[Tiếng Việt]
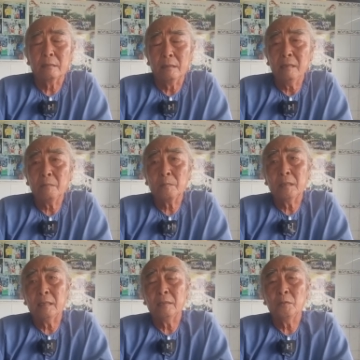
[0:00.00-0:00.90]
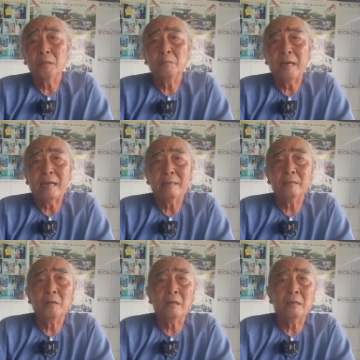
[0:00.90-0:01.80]
đức à, vua tinh phạn nó
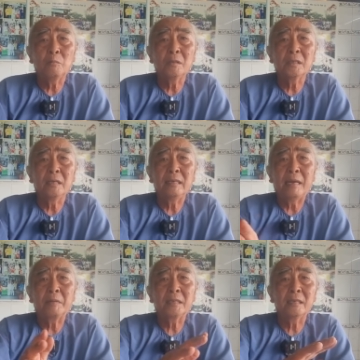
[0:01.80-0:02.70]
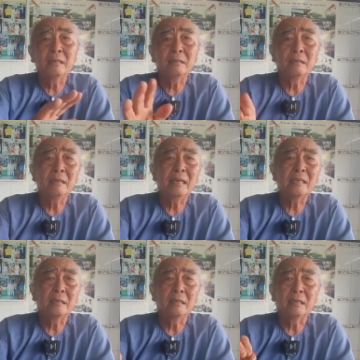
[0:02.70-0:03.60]
cho là quân sĩ dẹp hết trơn những cái
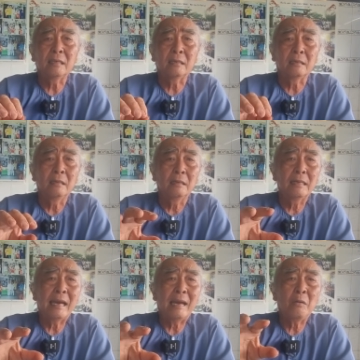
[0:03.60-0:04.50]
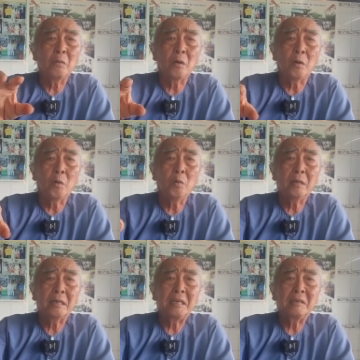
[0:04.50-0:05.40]
sự là đau khổ
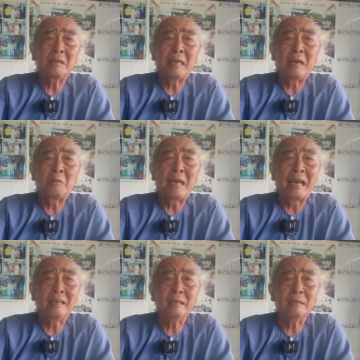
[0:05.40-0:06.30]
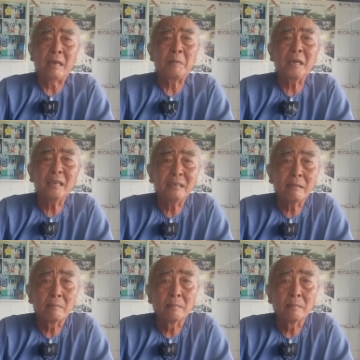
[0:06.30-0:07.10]
này khiên là nghèo nàn kia dẹp hết đi yeah.